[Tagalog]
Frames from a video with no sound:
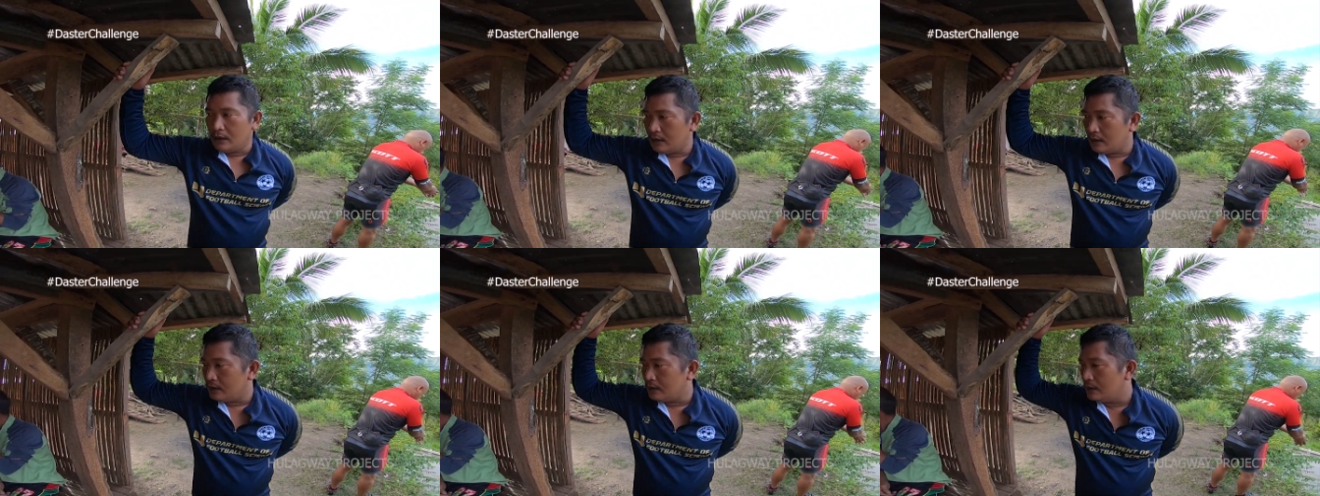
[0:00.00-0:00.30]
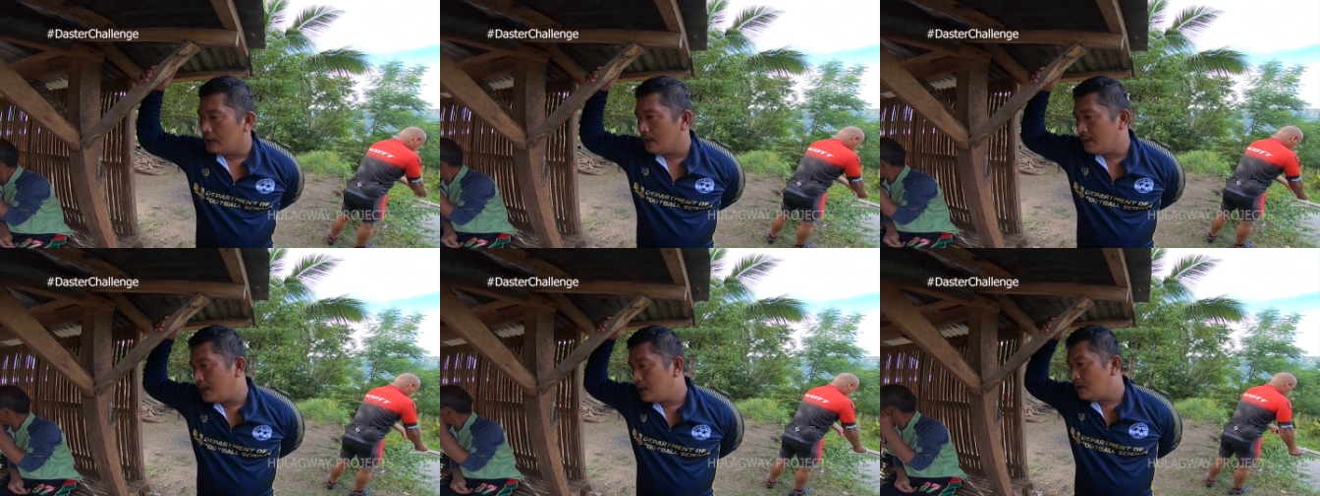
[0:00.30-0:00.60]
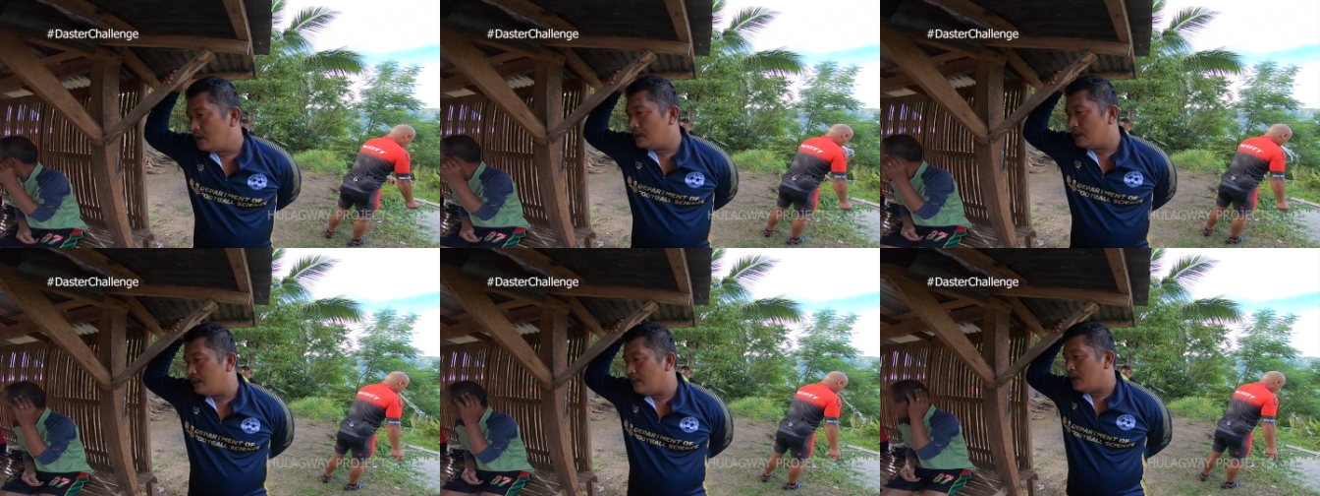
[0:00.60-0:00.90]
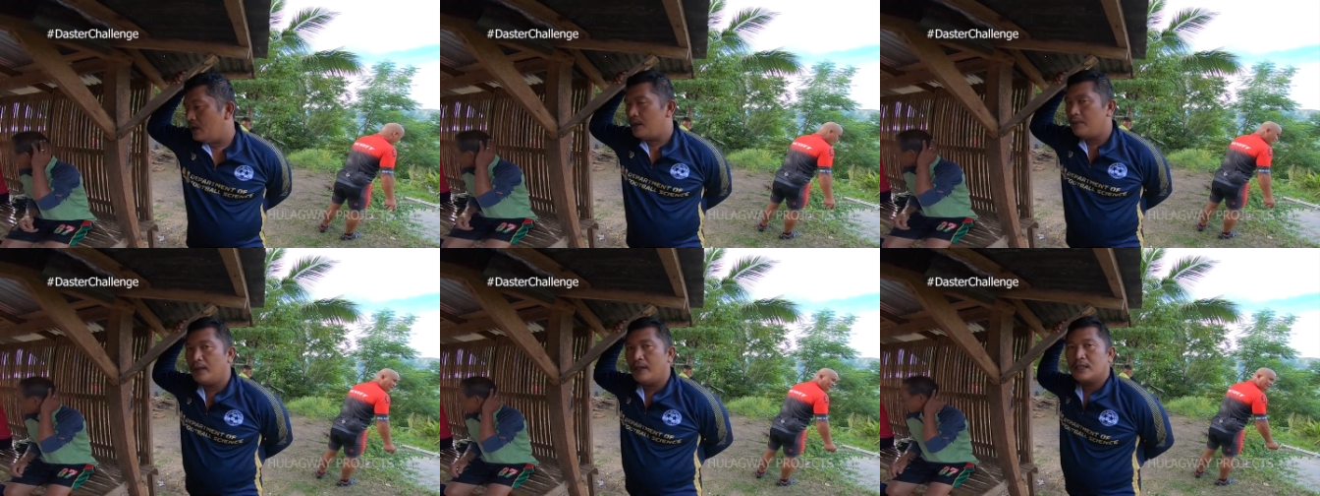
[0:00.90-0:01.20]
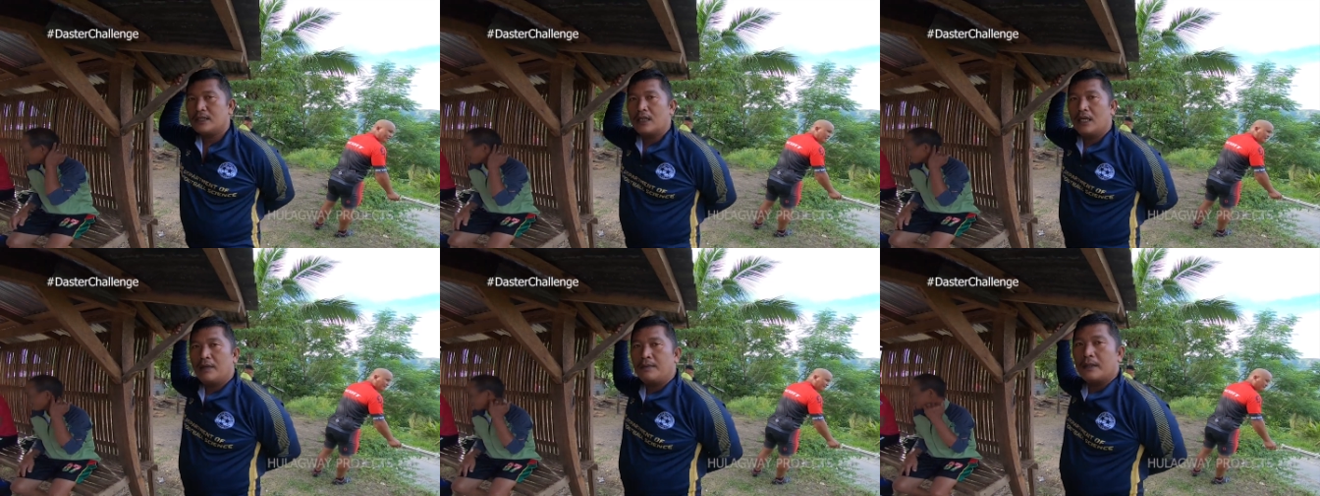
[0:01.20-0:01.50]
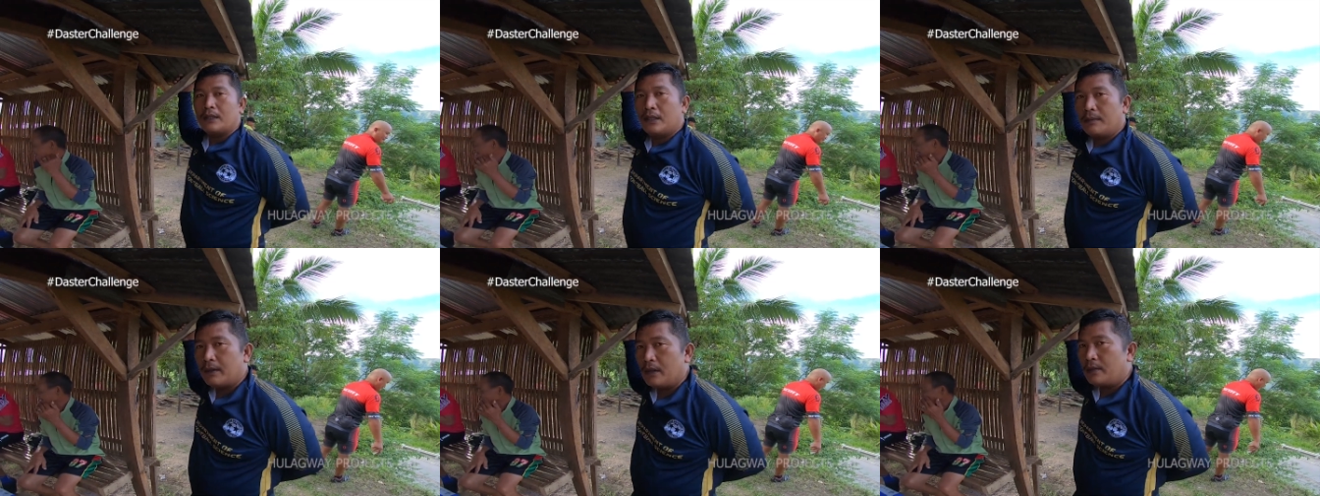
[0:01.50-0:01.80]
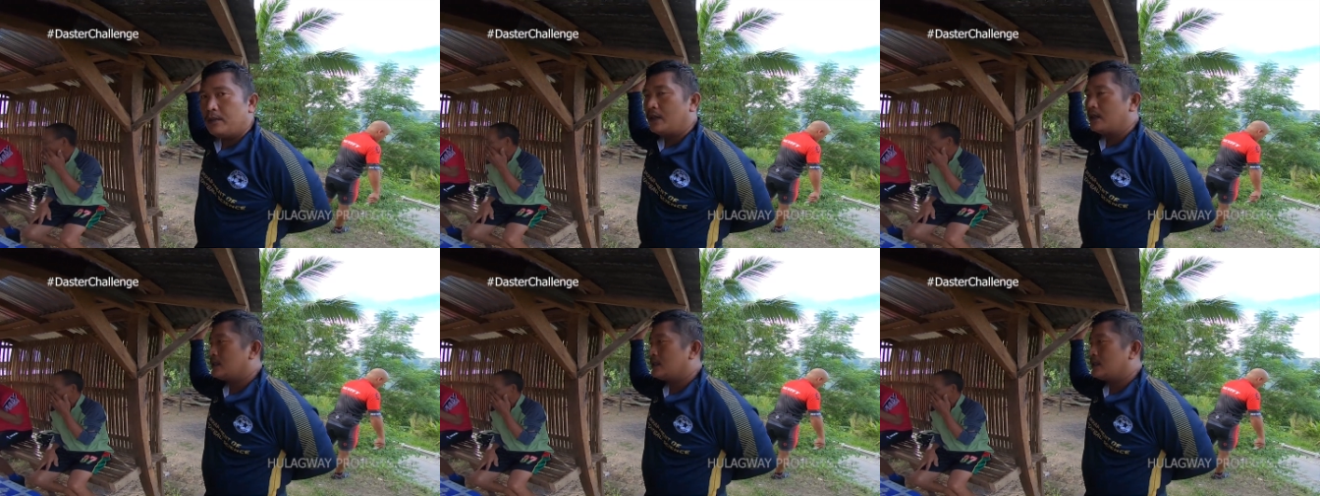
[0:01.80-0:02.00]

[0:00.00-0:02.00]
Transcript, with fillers: Oh, labaw, oh. labaw na po kang salamat, labaw na